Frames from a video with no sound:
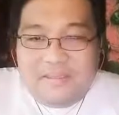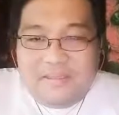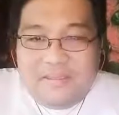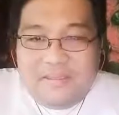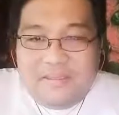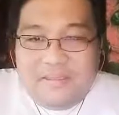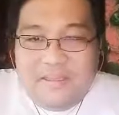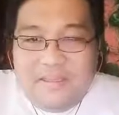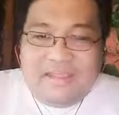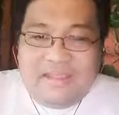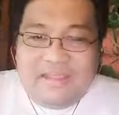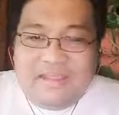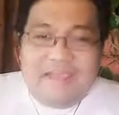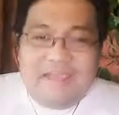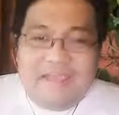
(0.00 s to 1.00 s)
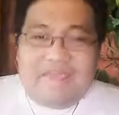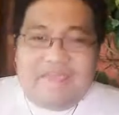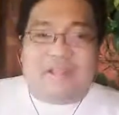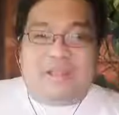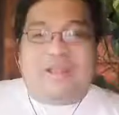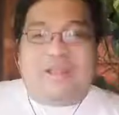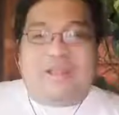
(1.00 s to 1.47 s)
Sa hirap ng
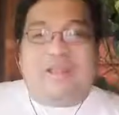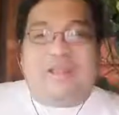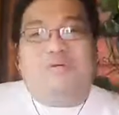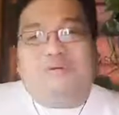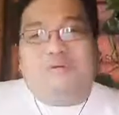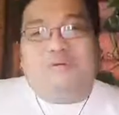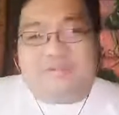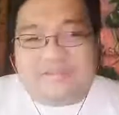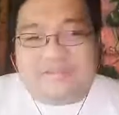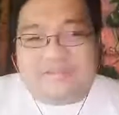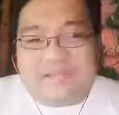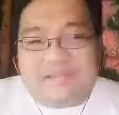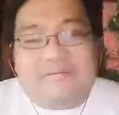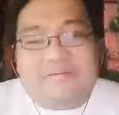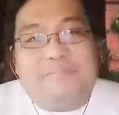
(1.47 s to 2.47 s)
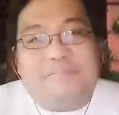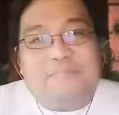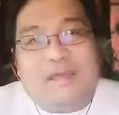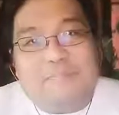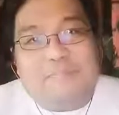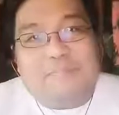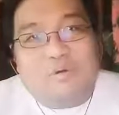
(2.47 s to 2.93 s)
panahon, sa harap ng
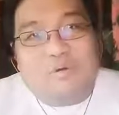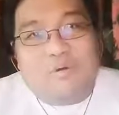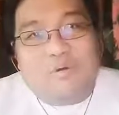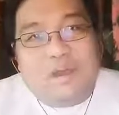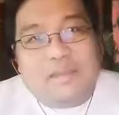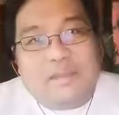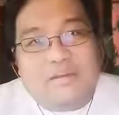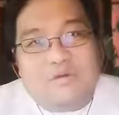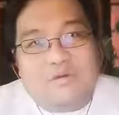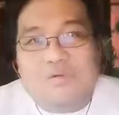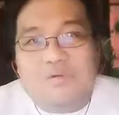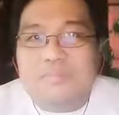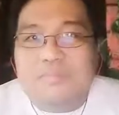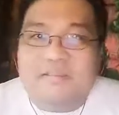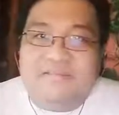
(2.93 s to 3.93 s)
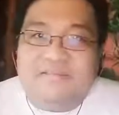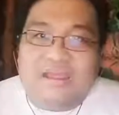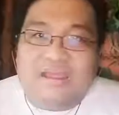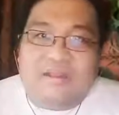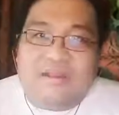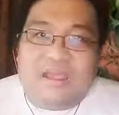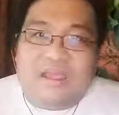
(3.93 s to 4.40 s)
kabiguan, kung minsan ay
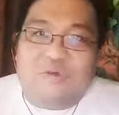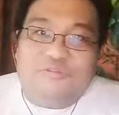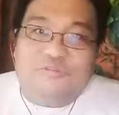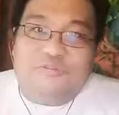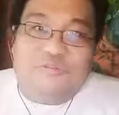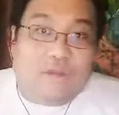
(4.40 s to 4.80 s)
gusto mo nang